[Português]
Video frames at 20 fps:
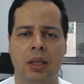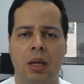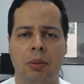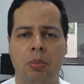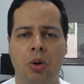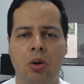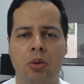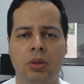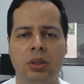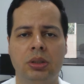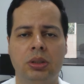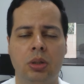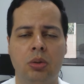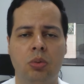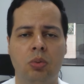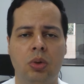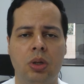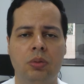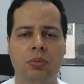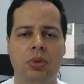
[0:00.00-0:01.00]
Tá bom? Então,
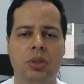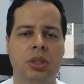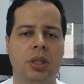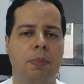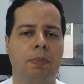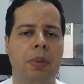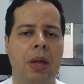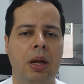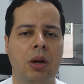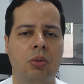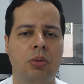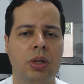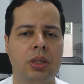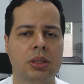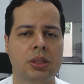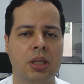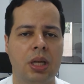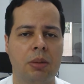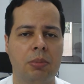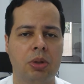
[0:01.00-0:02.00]
quando você pega um
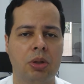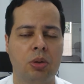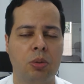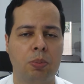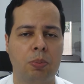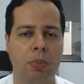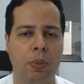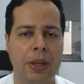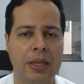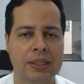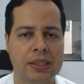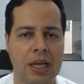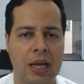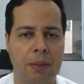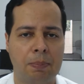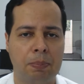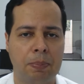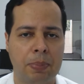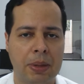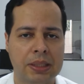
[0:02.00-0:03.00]
exame que
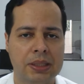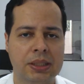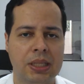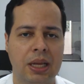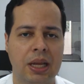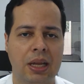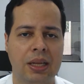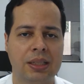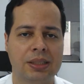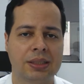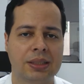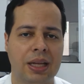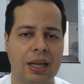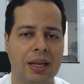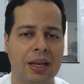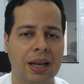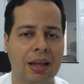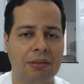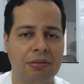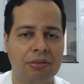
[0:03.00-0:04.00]
a PCR está
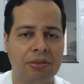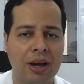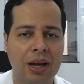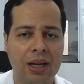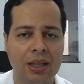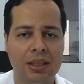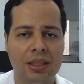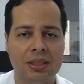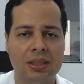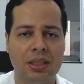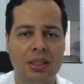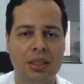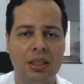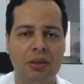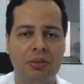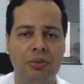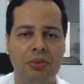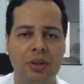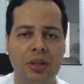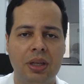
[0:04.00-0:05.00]
elevada,
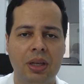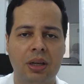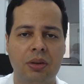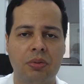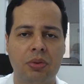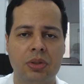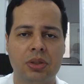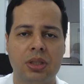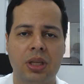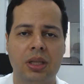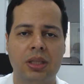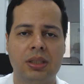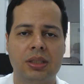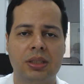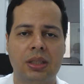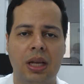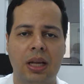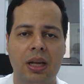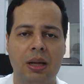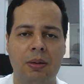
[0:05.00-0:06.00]
significa que você
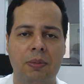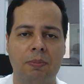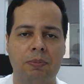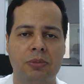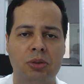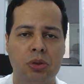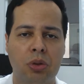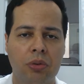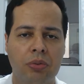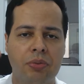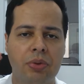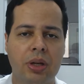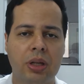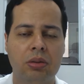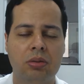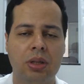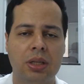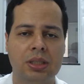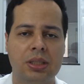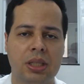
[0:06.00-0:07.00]
está
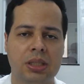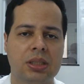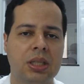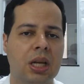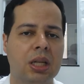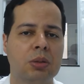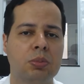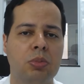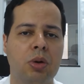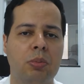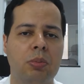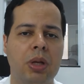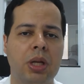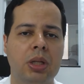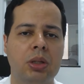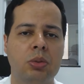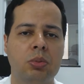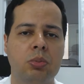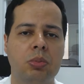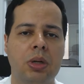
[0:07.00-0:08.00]
sofrendo nesse exato
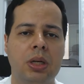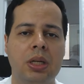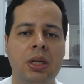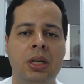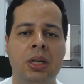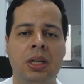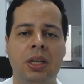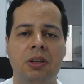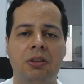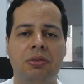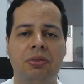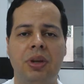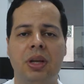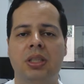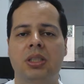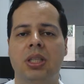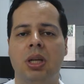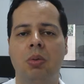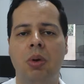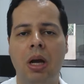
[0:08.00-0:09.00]
momento uma
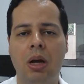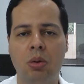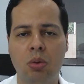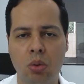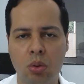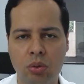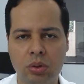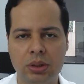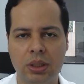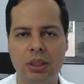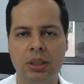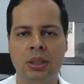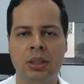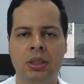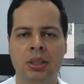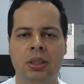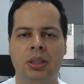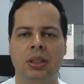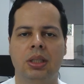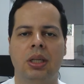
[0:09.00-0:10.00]
infecção aguda
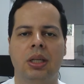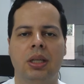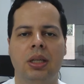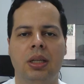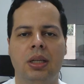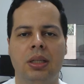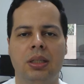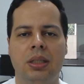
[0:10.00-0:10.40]
né?